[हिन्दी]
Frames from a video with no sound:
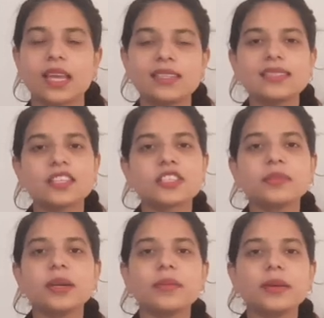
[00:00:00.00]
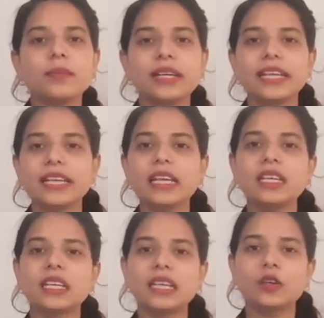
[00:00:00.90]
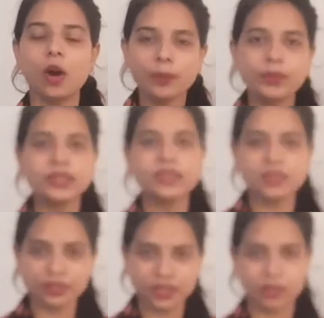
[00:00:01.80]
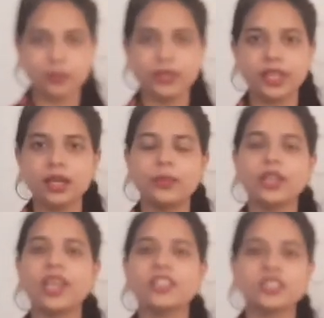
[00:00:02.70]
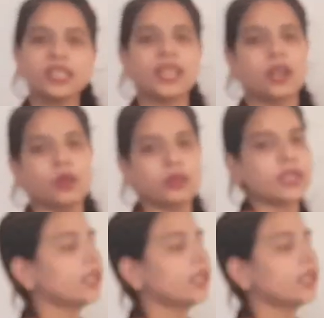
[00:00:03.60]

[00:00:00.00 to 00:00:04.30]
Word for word: इस सेशन में अभी हम पढ़ेंगे कि कंपोनेंट्स ऑफ थेरापेटिक कम्युनिकेशन क्या होते